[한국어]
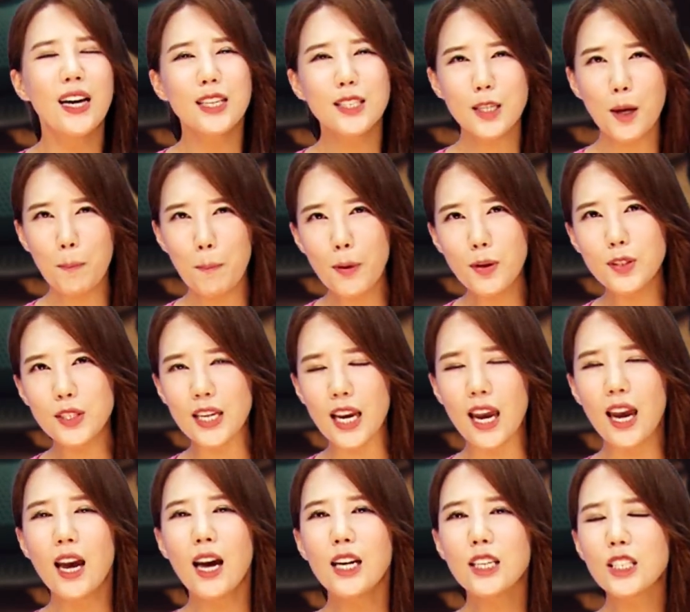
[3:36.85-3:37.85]
첫
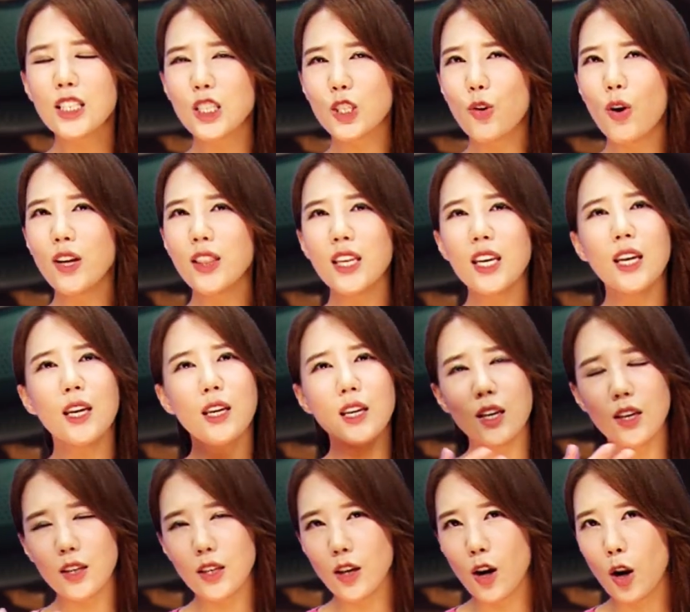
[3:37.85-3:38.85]
번째, 직원이
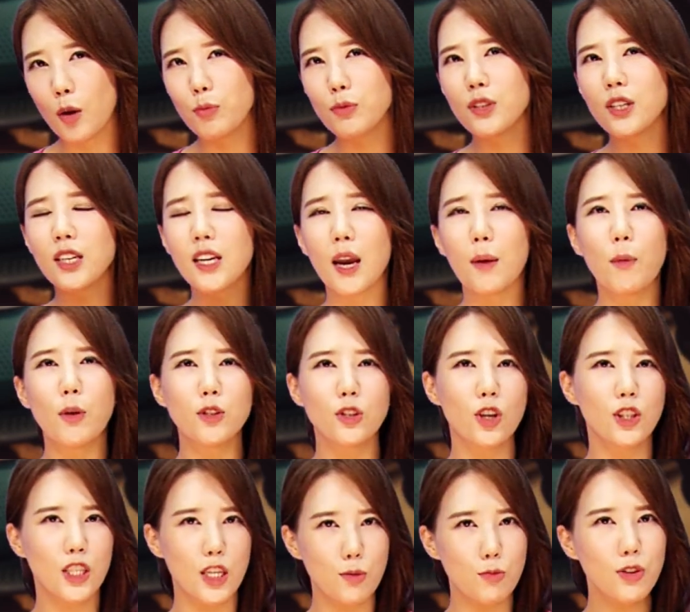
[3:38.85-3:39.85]
여러분들께
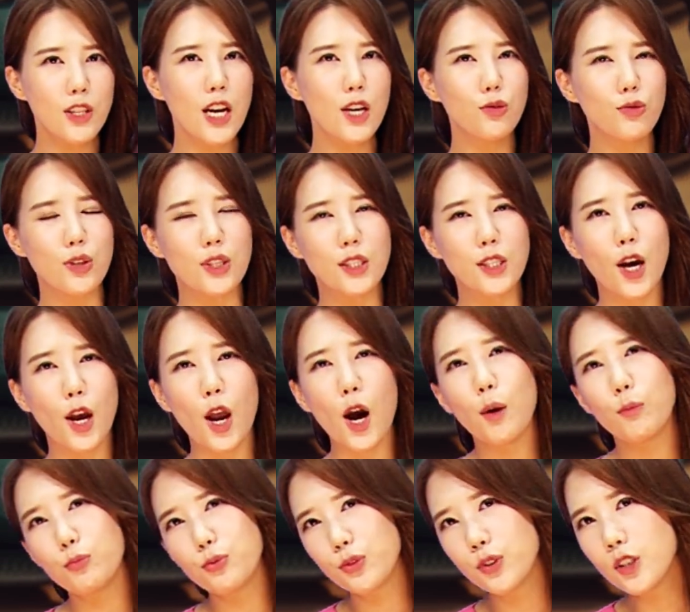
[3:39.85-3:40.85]
먼저 질문할 수
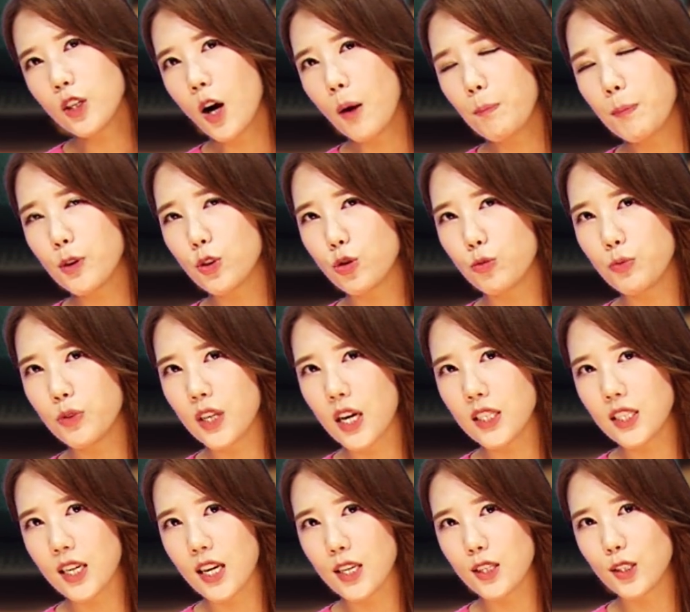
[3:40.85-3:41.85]
있어요. 무슨 커피
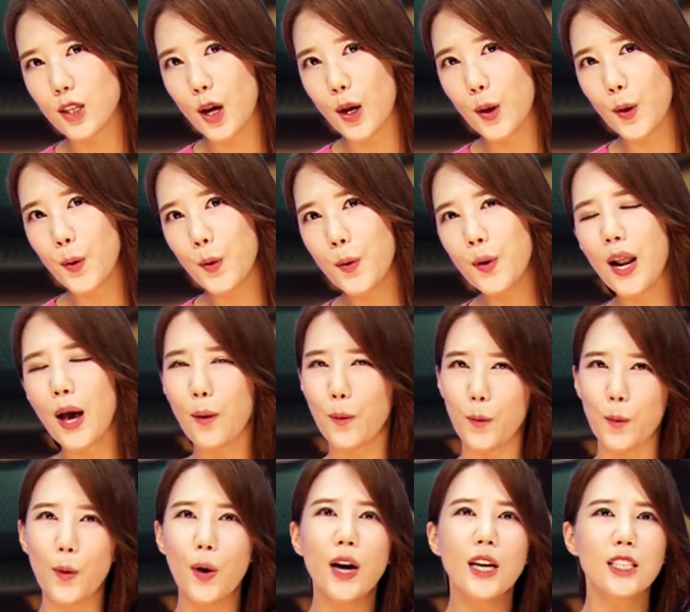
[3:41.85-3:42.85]
주문하시겠어요?
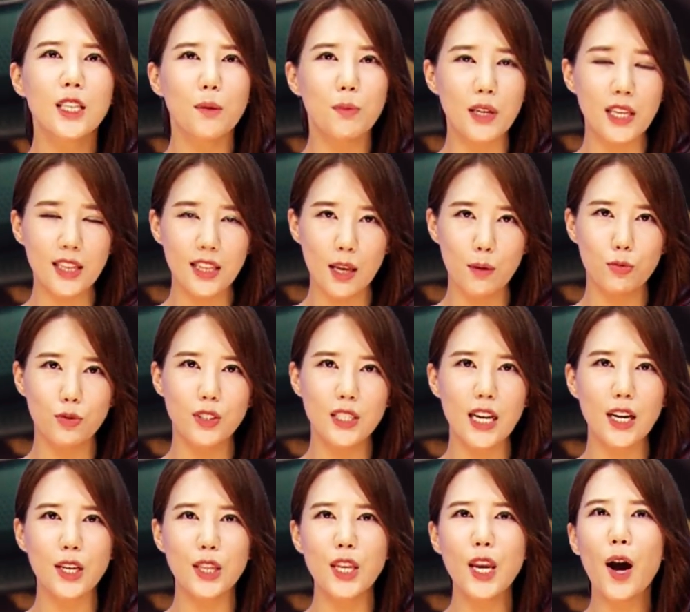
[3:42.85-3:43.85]
라고. 자, 여러분 이때
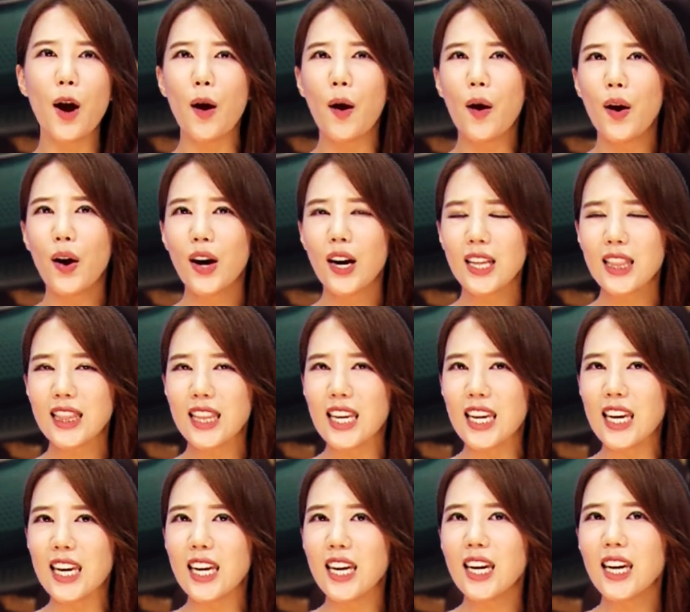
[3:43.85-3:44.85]
문장은요.
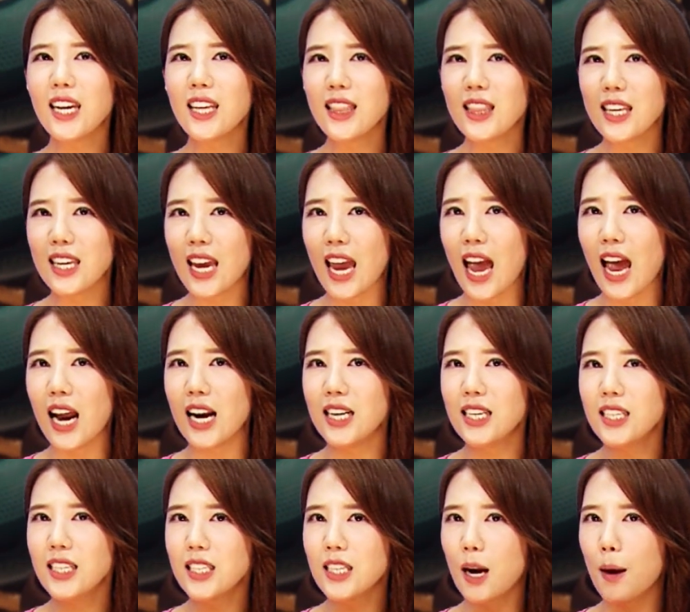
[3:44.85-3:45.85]

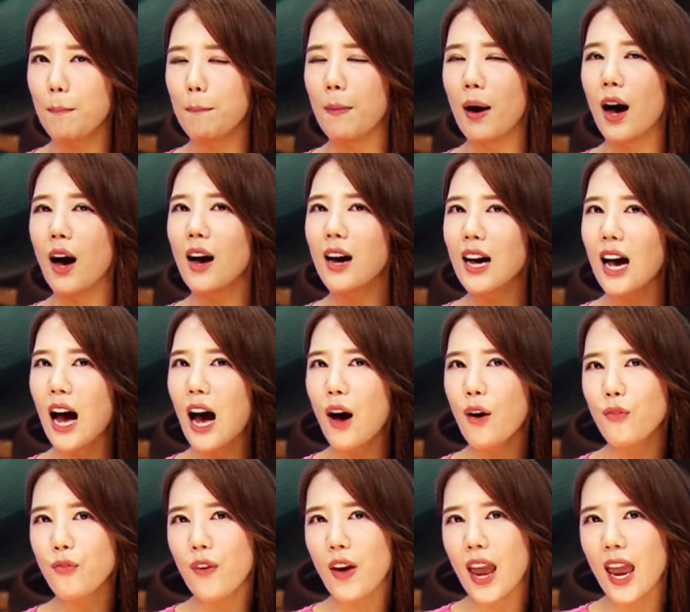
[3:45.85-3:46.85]

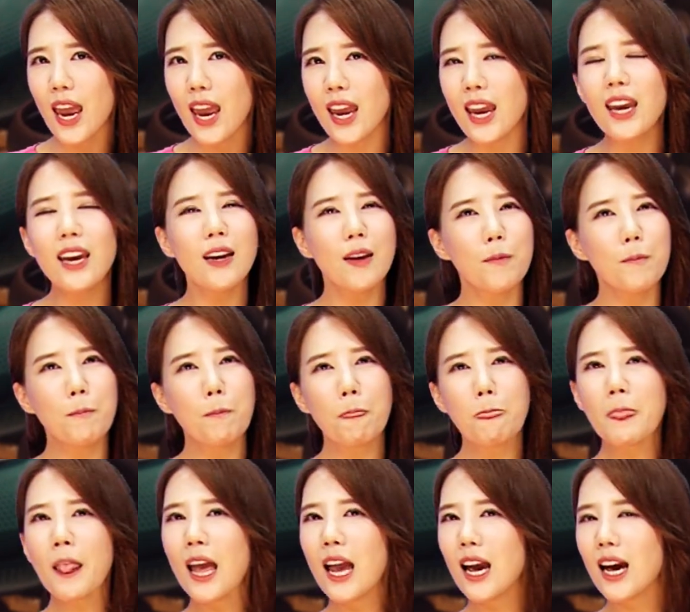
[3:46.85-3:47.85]

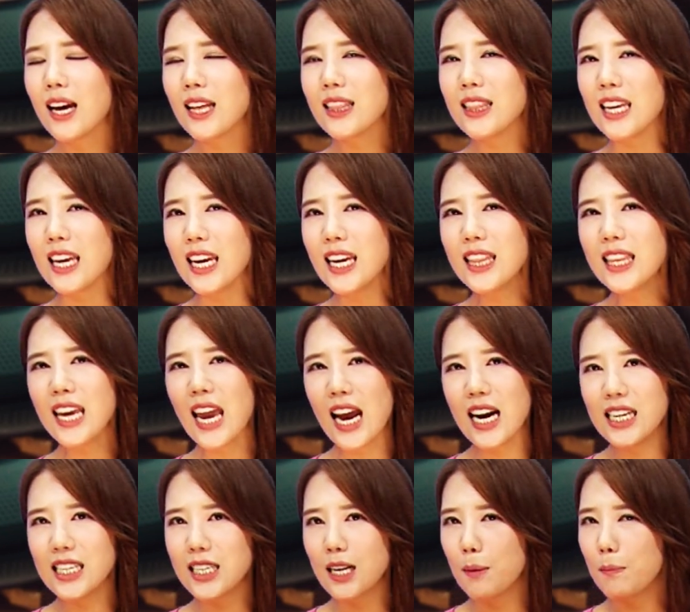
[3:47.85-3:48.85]

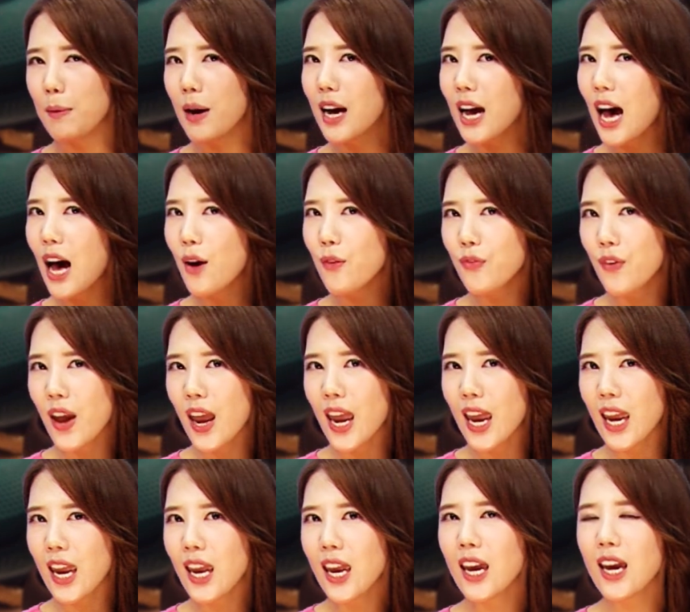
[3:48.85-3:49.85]

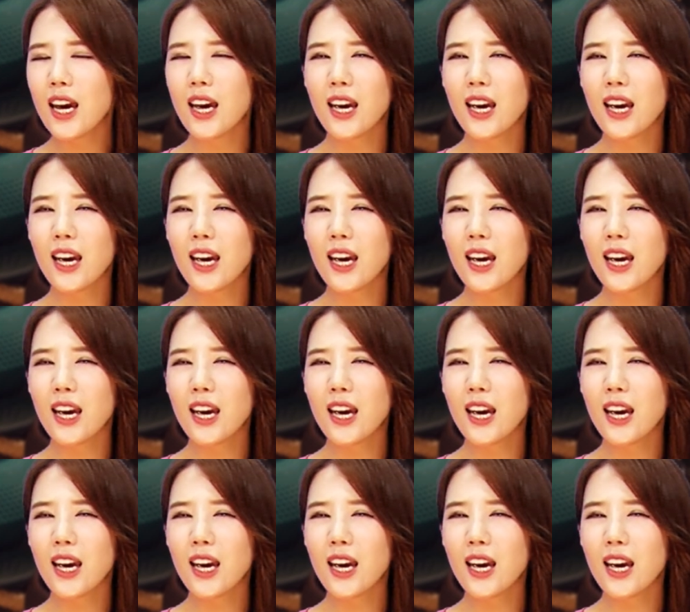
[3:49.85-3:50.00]
你点什么咖啡?你点什么咖啡?